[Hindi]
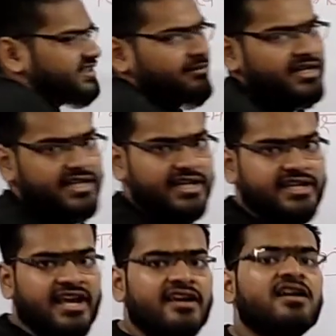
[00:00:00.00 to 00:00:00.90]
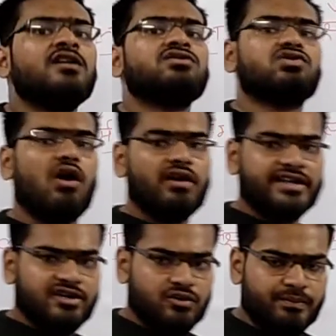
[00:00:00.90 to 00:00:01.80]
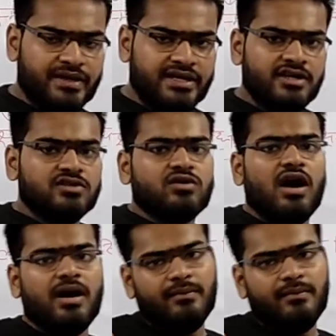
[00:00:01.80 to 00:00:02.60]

इन्वेस्टमेंट करेंगे तो डॉलर के रूप में तो